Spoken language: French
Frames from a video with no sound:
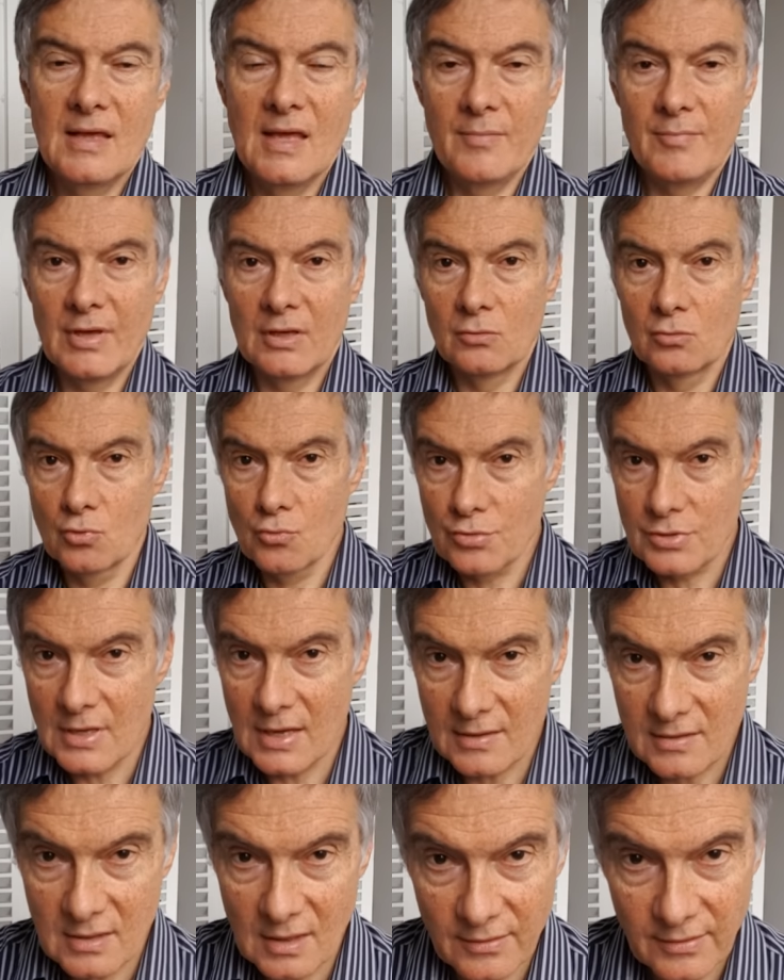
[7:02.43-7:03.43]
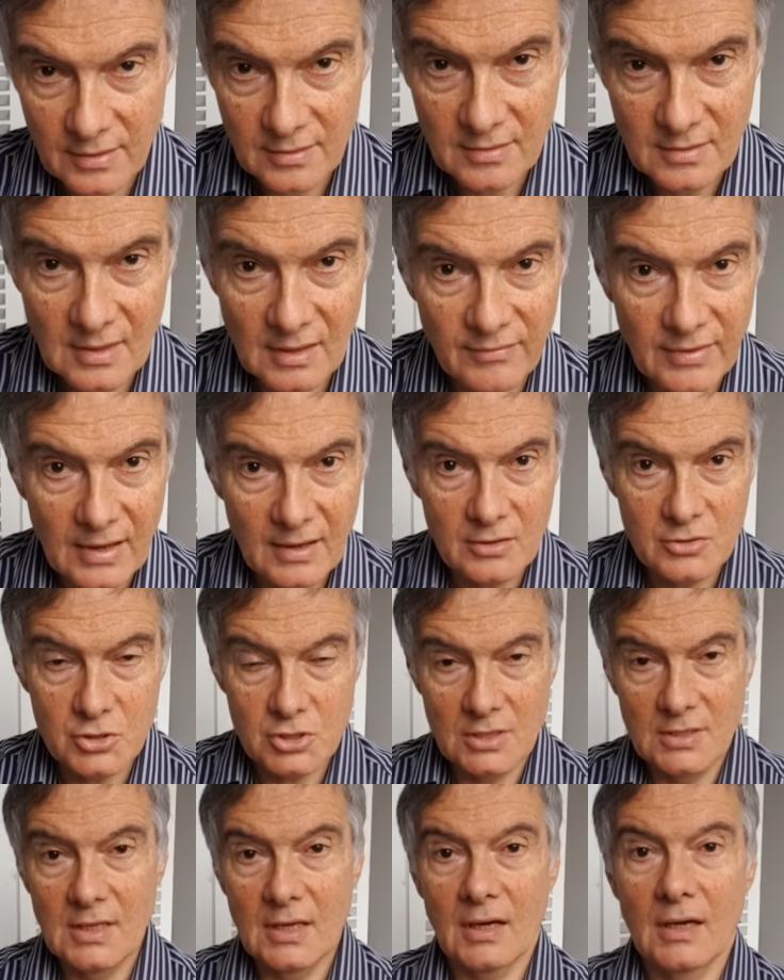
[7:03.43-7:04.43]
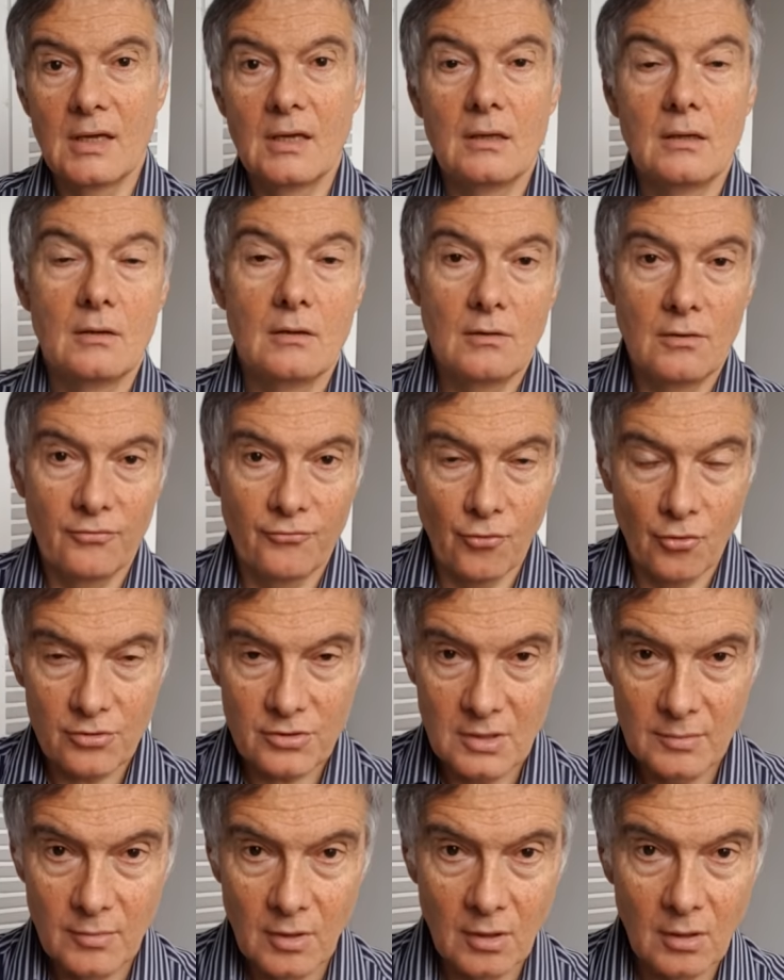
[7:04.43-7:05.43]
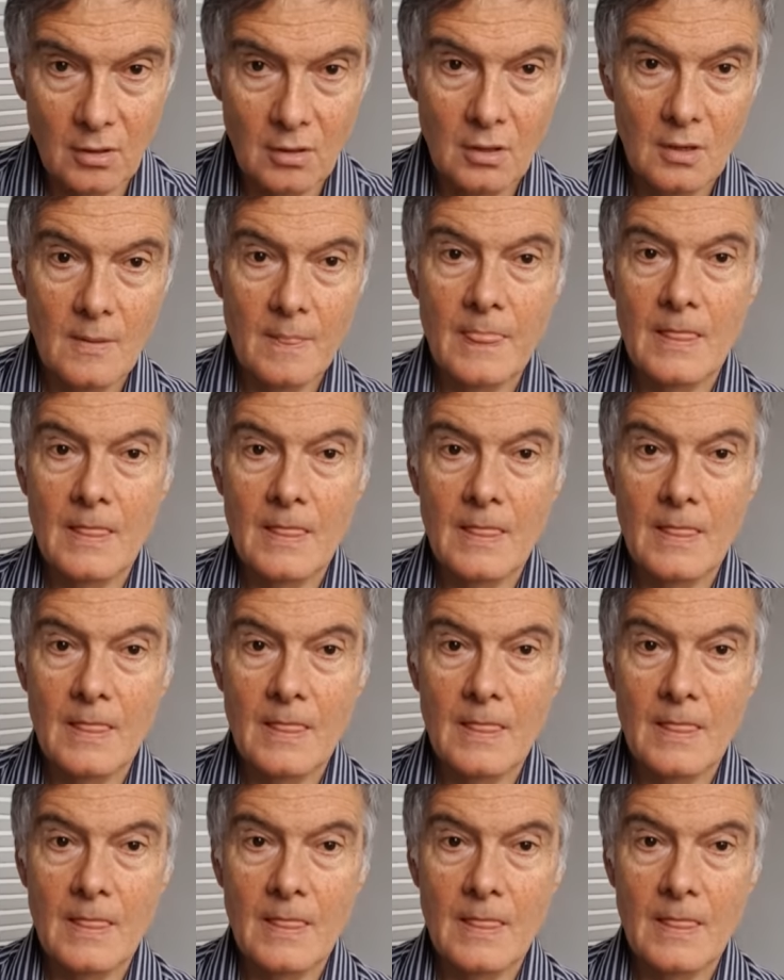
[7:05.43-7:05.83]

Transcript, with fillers: eh bien tout ça, ça, va générer forcément